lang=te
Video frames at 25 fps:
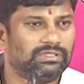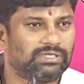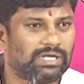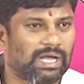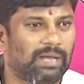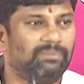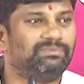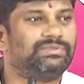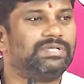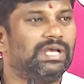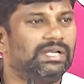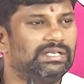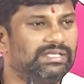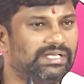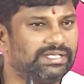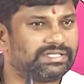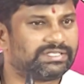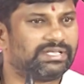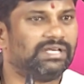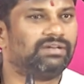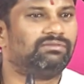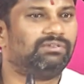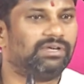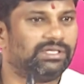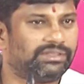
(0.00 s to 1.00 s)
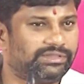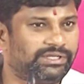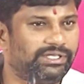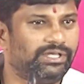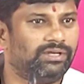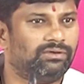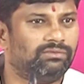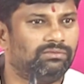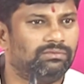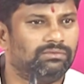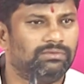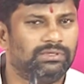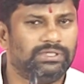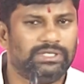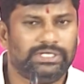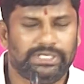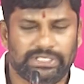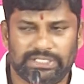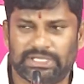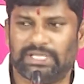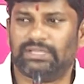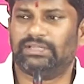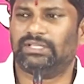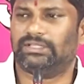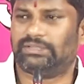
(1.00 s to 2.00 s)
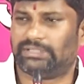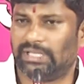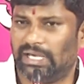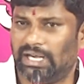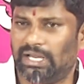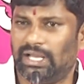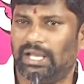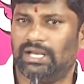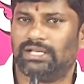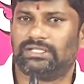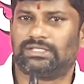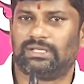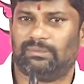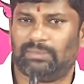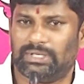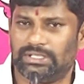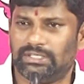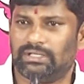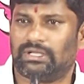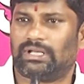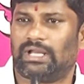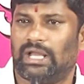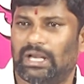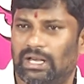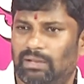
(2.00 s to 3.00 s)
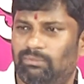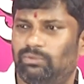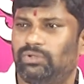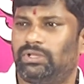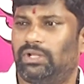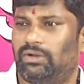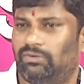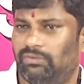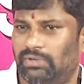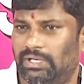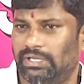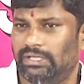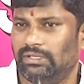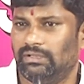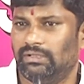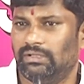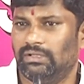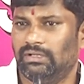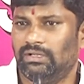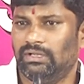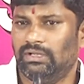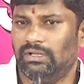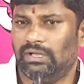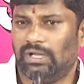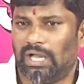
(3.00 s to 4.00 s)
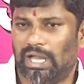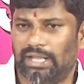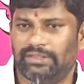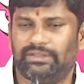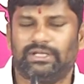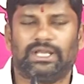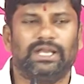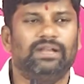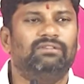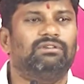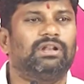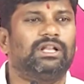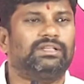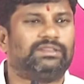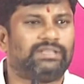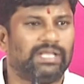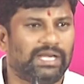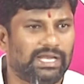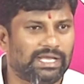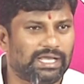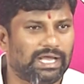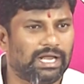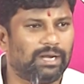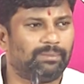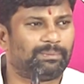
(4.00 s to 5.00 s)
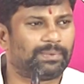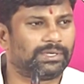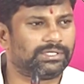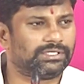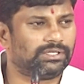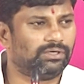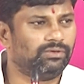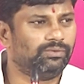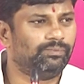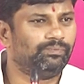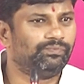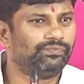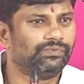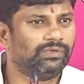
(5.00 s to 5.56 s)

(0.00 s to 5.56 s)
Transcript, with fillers: కబ్జాలు చేసినటువంటి తీరు ఇదంతా తెలంగాణ సమాజం కళ్ళ ముందర ఉన్నది అందుకని వాళ్ళ తెలంగాణ ప్రజలు